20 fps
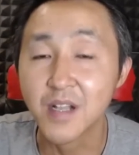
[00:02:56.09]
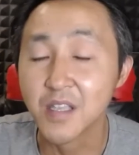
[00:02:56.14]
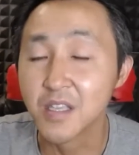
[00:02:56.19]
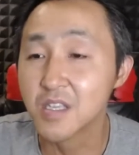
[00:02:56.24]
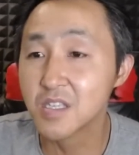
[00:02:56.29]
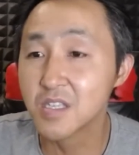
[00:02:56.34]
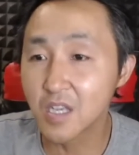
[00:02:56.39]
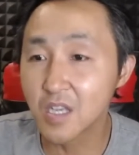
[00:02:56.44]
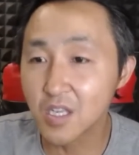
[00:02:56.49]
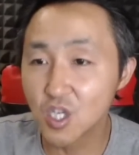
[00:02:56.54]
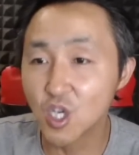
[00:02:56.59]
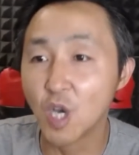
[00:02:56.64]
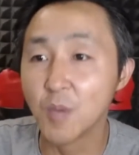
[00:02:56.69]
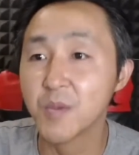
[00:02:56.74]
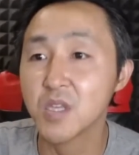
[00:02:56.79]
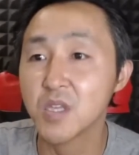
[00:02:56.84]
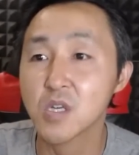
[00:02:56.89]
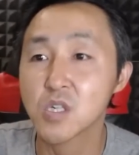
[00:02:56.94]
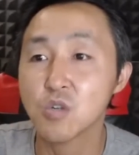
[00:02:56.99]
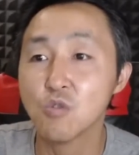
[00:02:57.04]
你直接敲
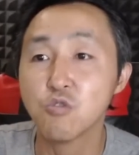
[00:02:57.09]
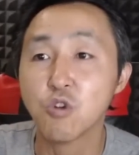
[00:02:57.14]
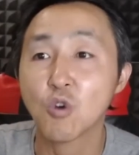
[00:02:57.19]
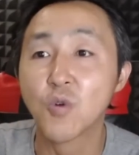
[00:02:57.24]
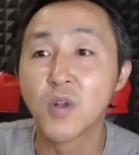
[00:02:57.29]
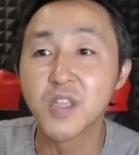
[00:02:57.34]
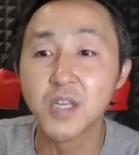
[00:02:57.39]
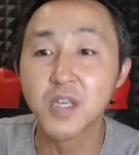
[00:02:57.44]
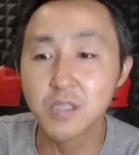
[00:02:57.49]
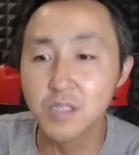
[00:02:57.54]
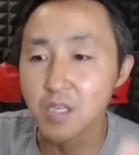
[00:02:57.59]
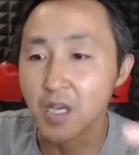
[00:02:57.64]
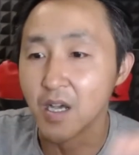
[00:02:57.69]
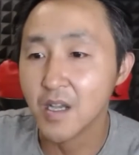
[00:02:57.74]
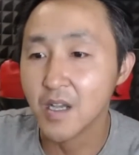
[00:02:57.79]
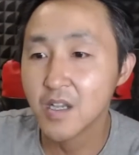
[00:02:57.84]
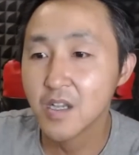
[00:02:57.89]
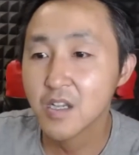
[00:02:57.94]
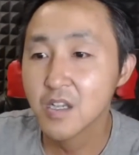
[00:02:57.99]
名字搜索关键字。